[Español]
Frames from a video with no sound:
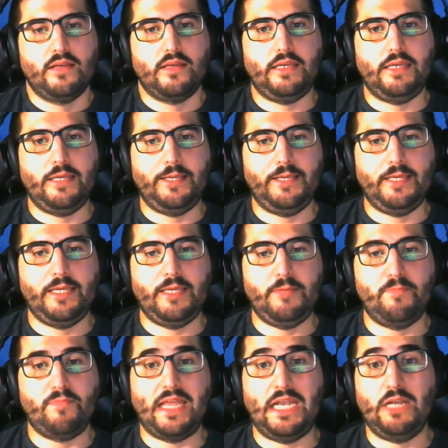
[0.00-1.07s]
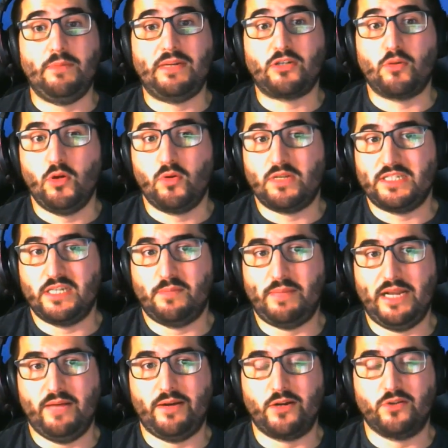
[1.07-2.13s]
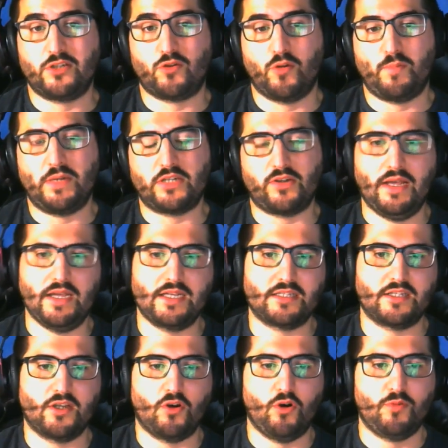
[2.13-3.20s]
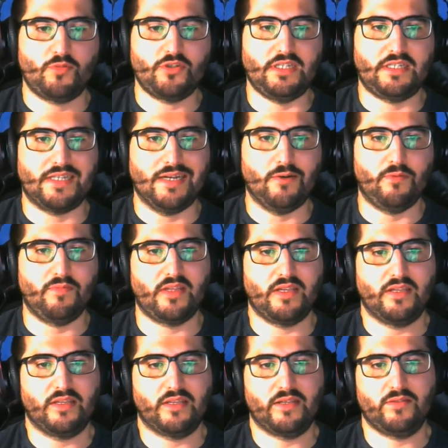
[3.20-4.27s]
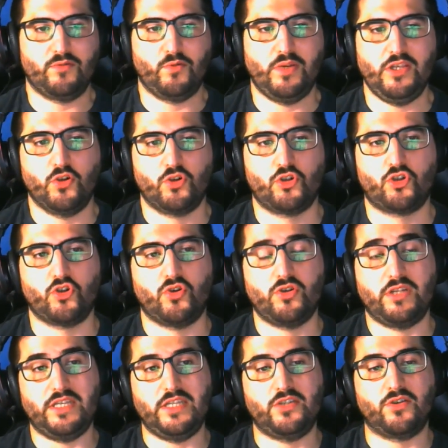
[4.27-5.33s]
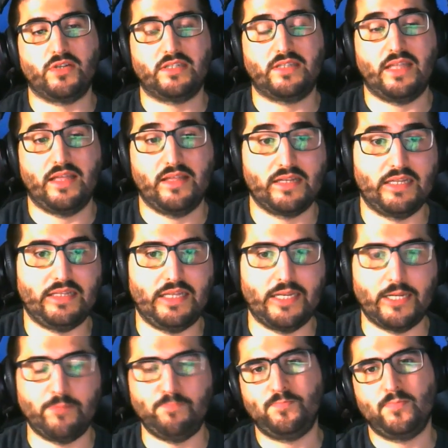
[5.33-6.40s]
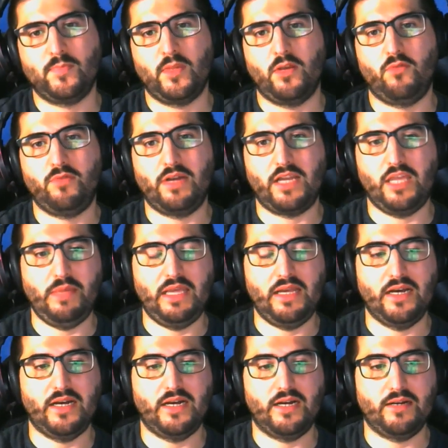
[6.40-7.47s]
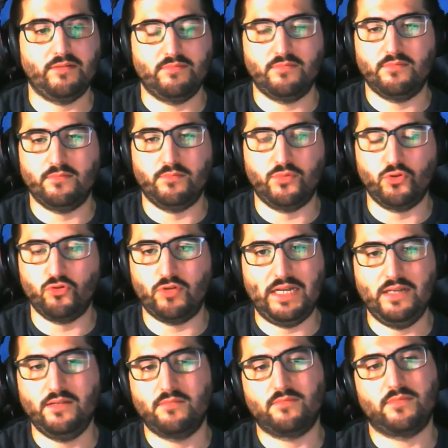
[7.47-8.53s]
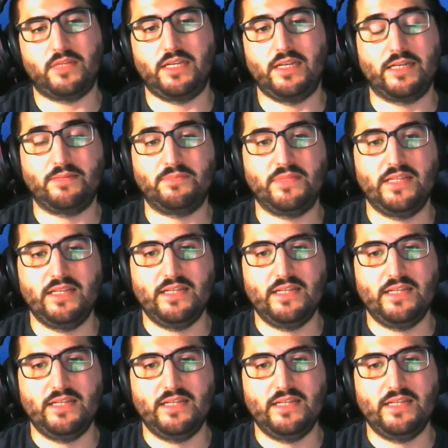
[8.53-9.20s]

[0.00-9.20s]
Y es más o menos lo que se esperaba, ¿no? De estos personajes, de Hobbs y Shaw, de Dwayne Johnson y Jason Statham, que tienen una química brutal, tienen